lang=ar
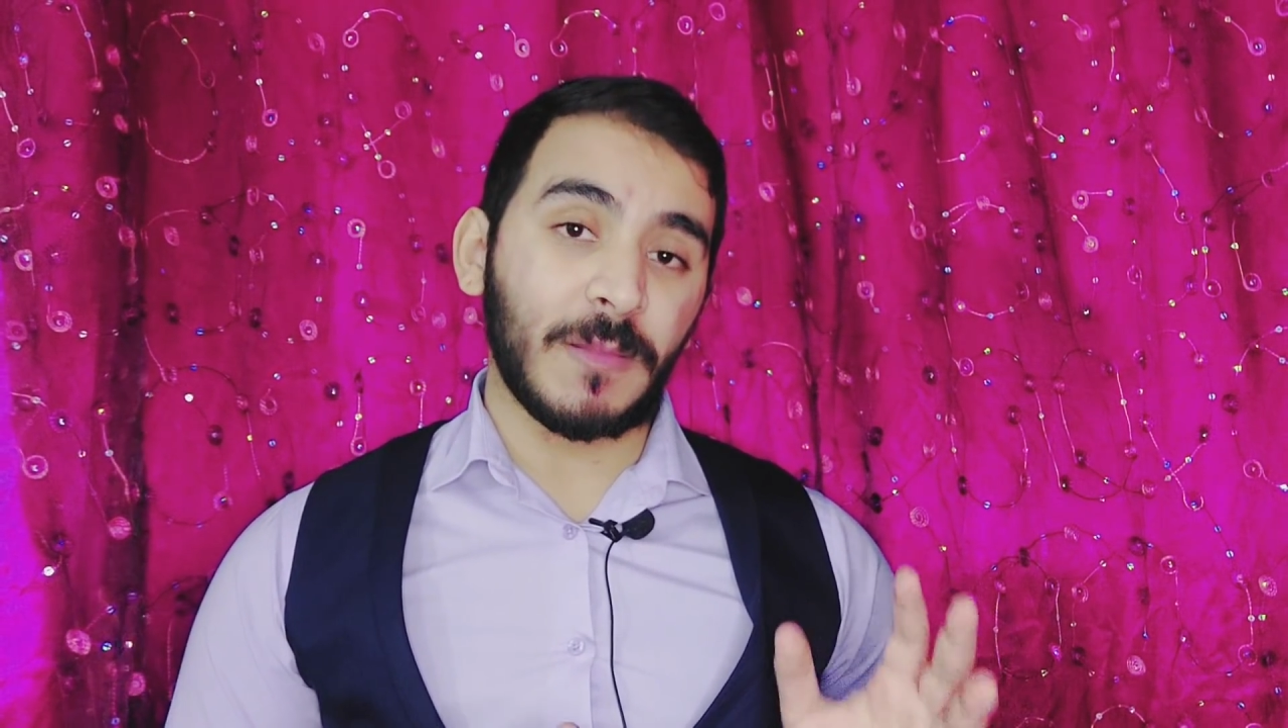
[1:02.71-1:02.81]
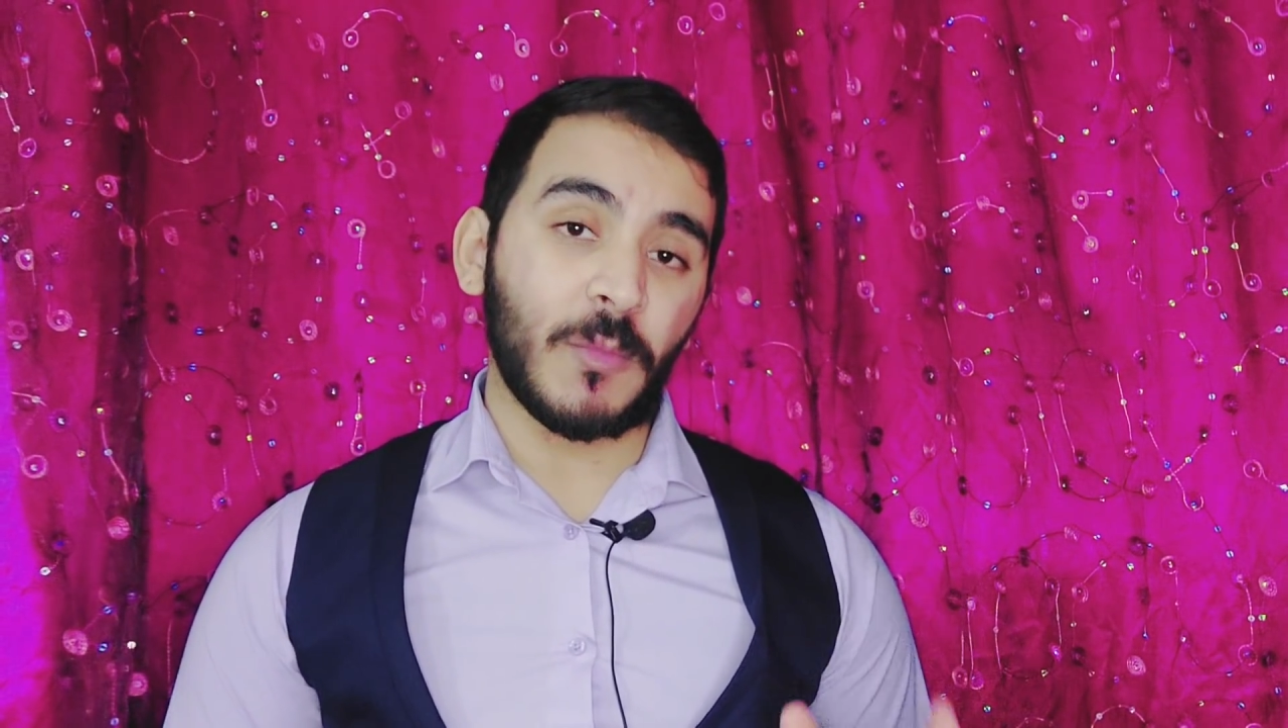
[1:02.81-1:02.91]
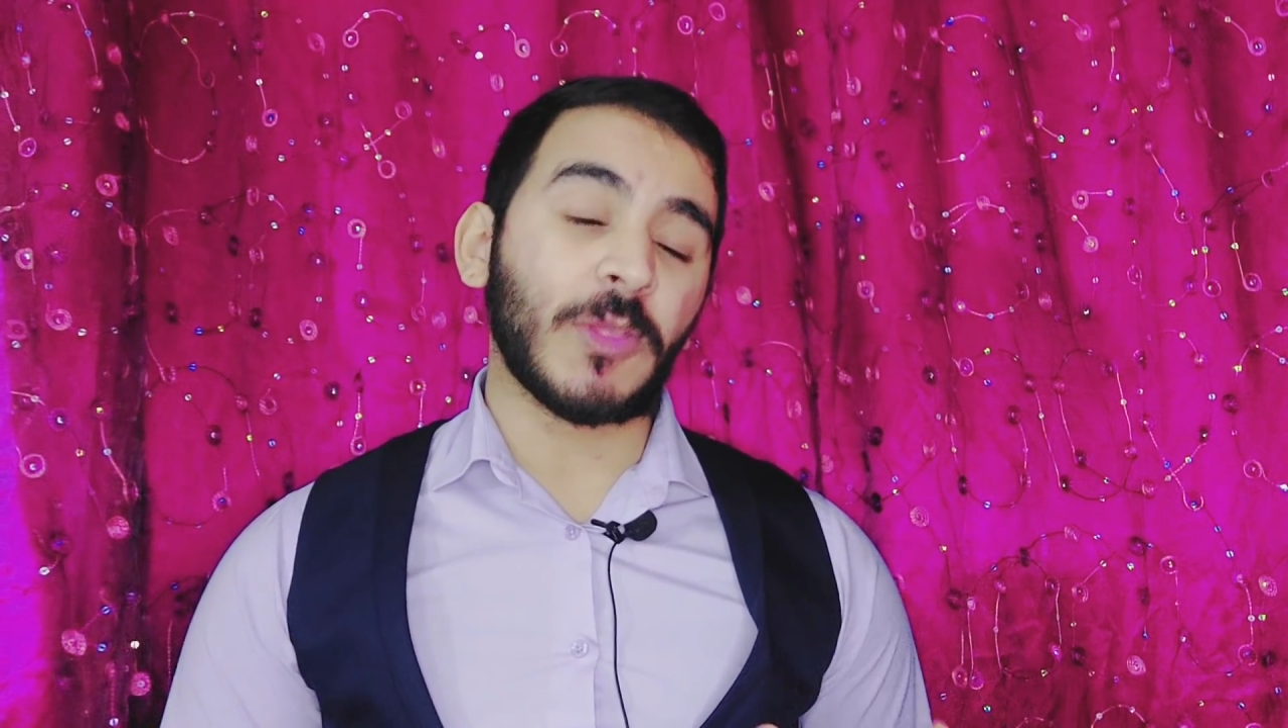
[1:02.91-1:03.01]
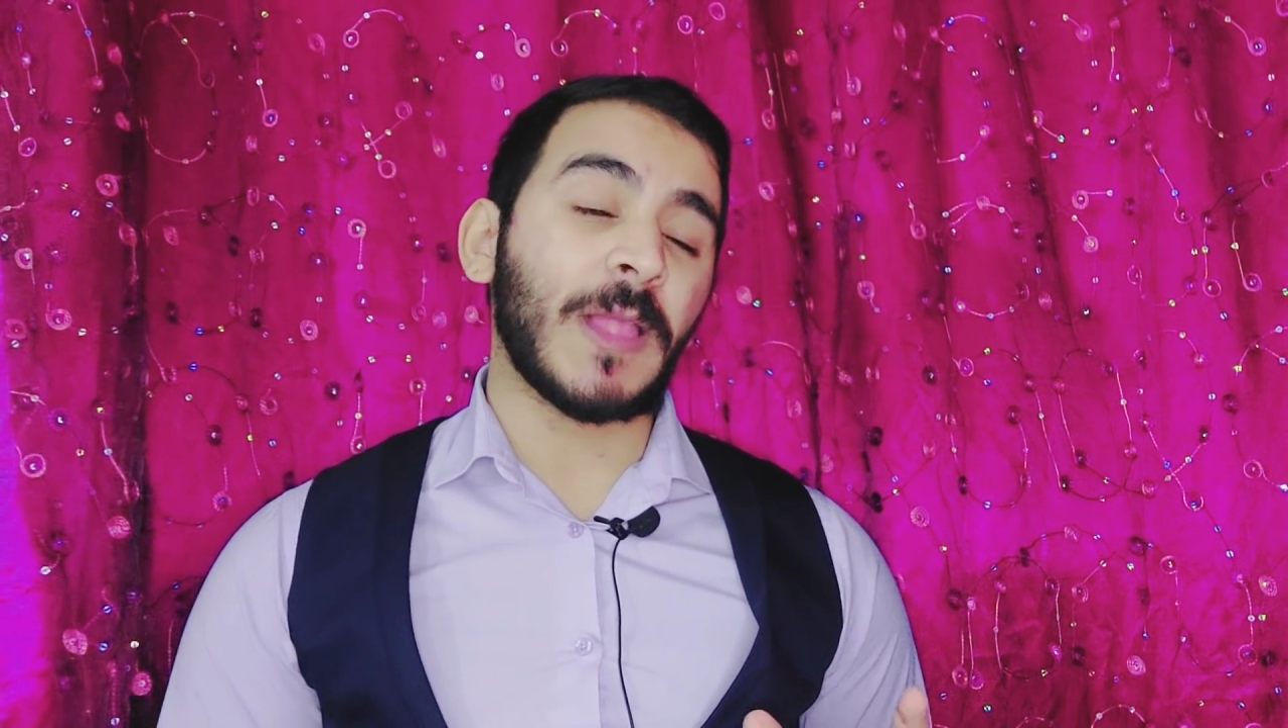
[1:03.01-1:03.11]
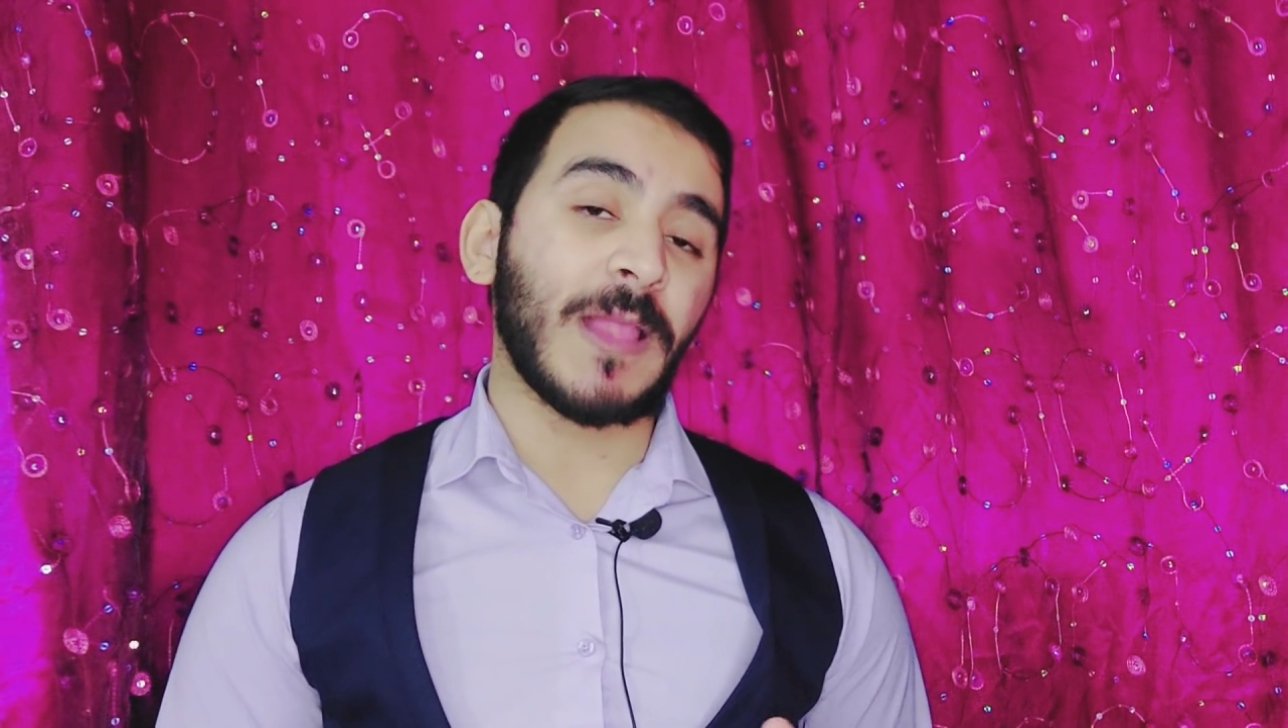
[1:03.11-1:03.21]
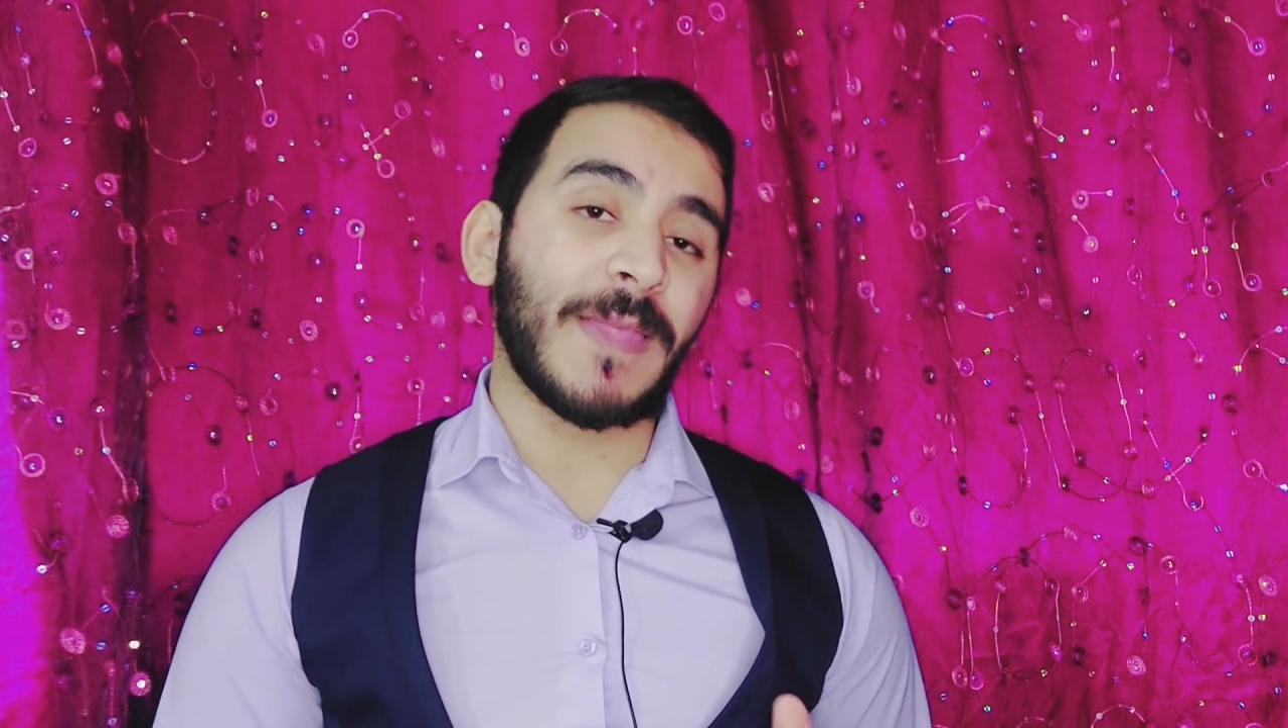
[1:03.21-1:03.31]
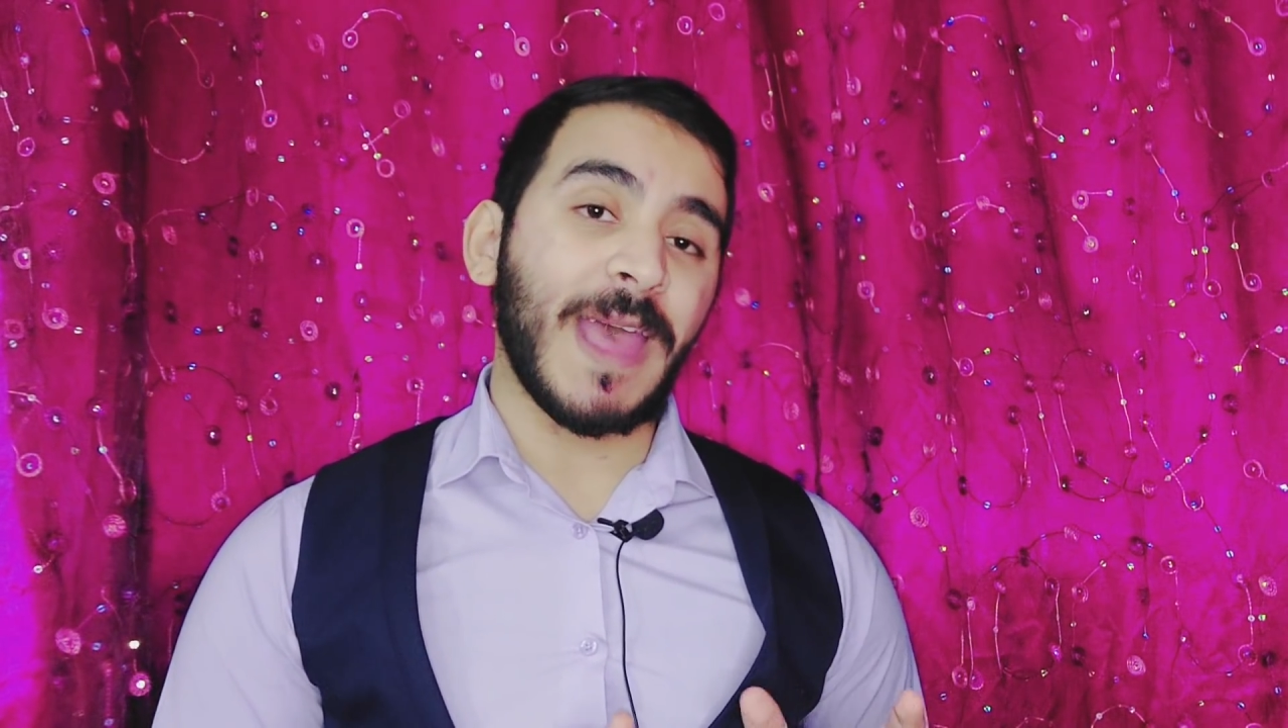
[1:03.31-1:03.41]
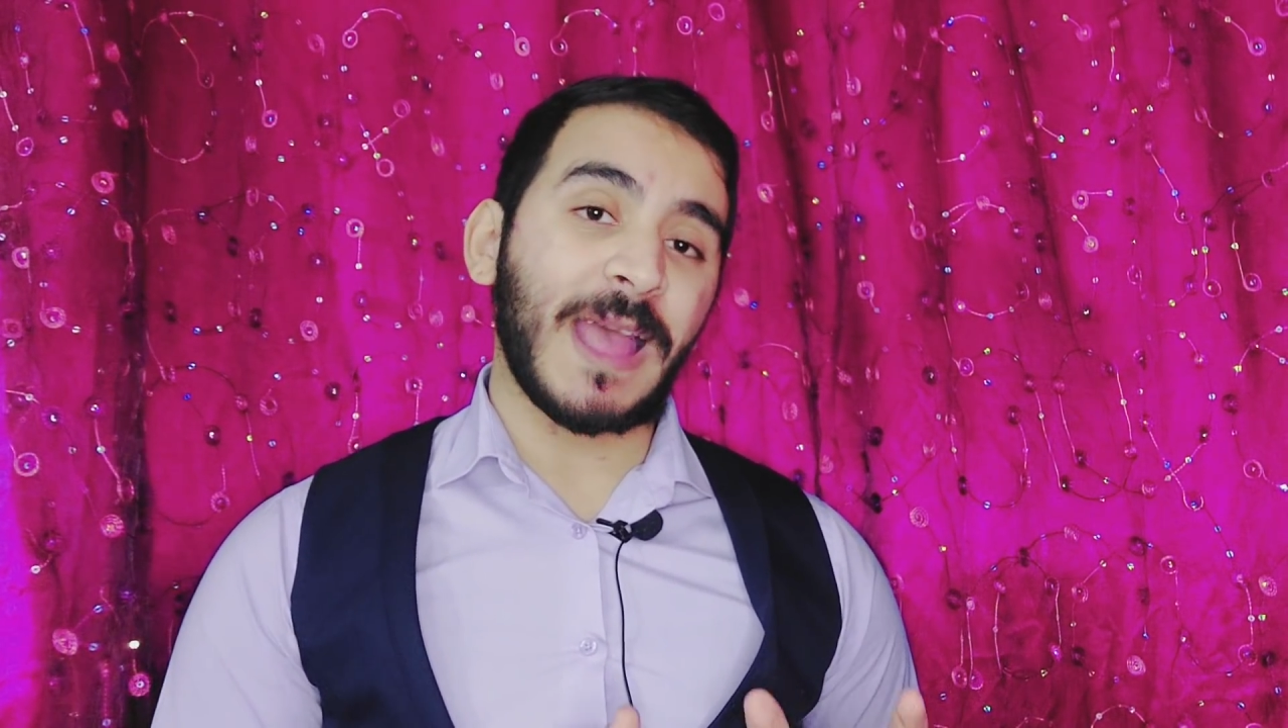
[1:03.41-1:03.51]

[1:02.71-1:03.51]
المده اللي انا